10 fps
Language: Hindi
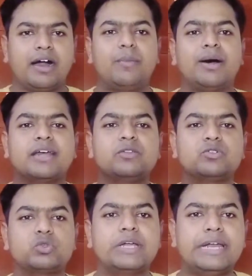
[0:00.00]
अब आता है
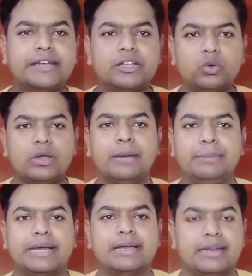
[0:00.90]
दोस्तों गेट के थ्रू
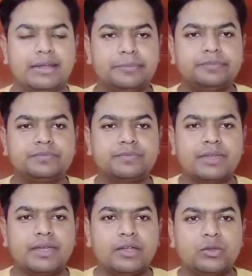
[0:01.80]
एम के लिए
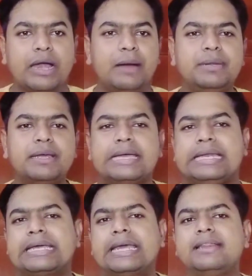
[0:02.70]
तो एम के
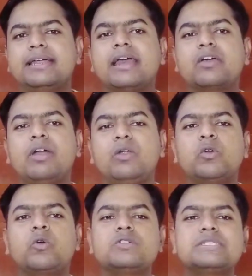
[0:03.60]
लिए कितने रैंक वालों
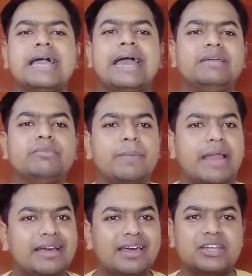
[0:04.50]
को कौन सा आई
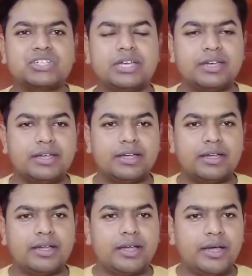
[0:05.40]
अप्लाई करना चाहिए
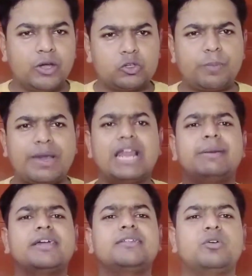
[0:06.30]
तो पहला
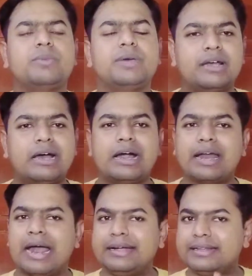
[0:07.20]
बताता हूँ मैं
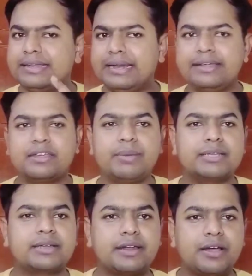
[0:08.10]
अगर आई दिल्ली की
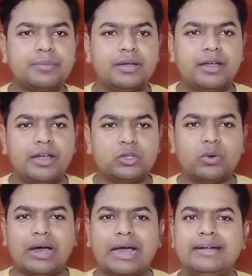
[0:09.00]
बात करें आप
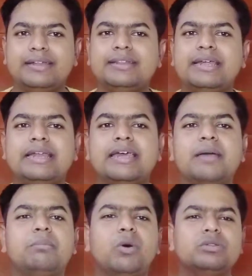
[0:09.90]
तो आई दिल्ली है
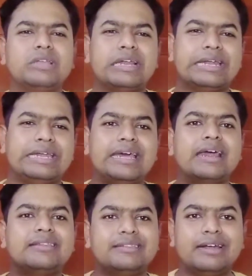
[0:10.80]
बहुत नियर
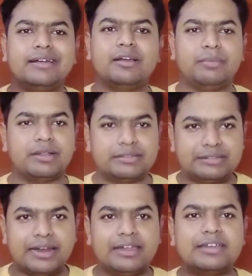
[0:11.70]
है सेंट्रल में
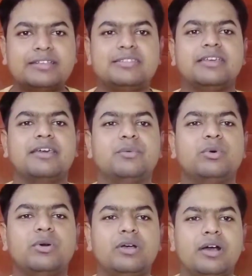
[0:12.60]
दिल्ली के नज़दीक है वो
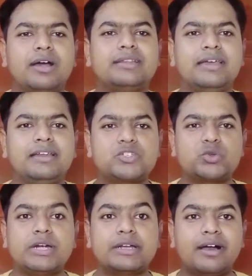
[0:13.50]
और दिल्ली
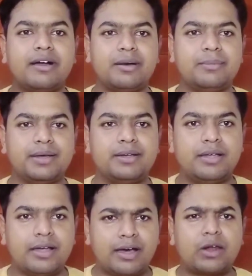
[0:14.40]
स्टूडेंट का हब है
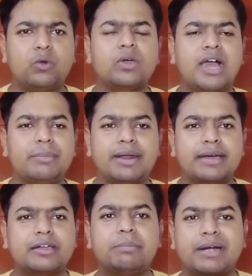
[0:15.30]
हर लोग यहाँ पर
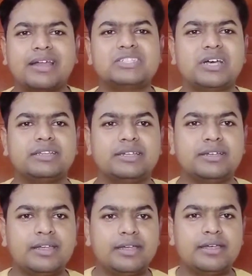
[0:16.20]
रह के पढ़ना चाहते
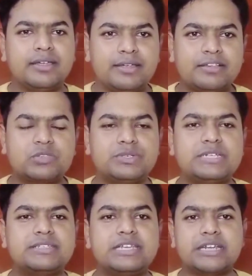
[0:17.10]
हैं इस
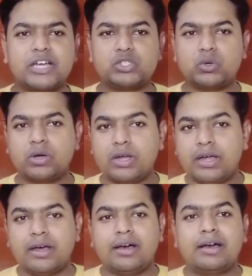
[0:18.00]
वजह से इनका जो
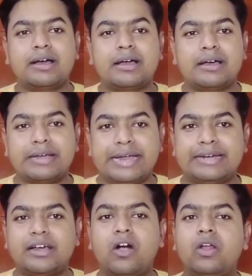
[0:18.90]

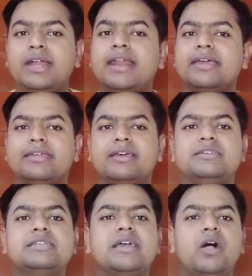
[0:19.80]
गेट का ऑल इंडिया रैंकिंग
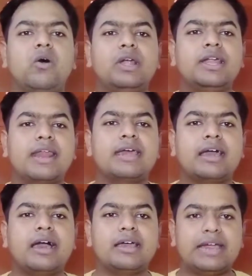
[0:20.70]
है जिनका ऑल इंडिया
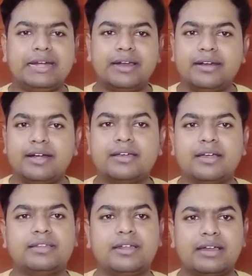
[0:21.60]
रैंक 800
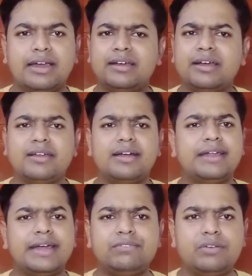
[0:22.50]
के अंदर है
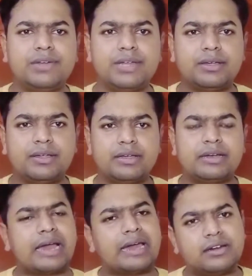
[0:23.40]
800, 850,
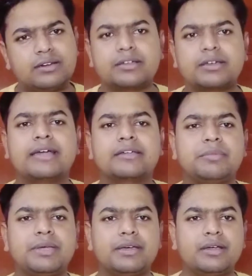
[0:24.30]
900 तक रैंक
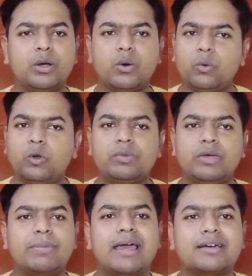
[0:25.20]
के भी हैं वो लोग
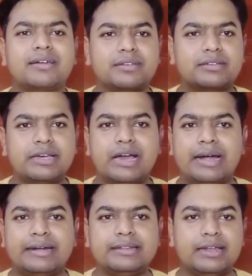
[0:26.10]
भी अप्लाई कर सकते हैं
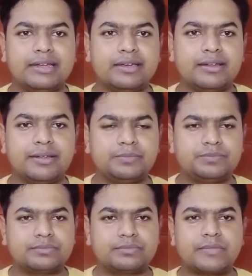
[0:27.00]
आई दिल्ली के लिए
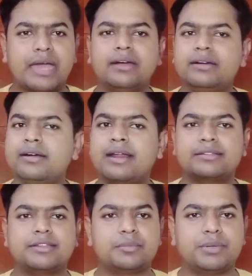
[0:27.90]
900
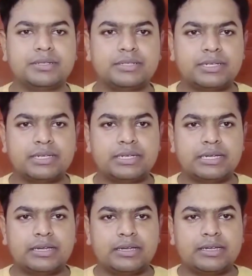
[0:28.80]
रैंक
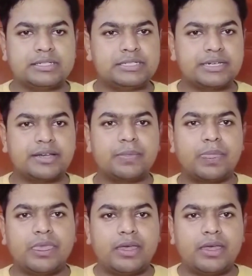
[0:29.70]
तक ठीक है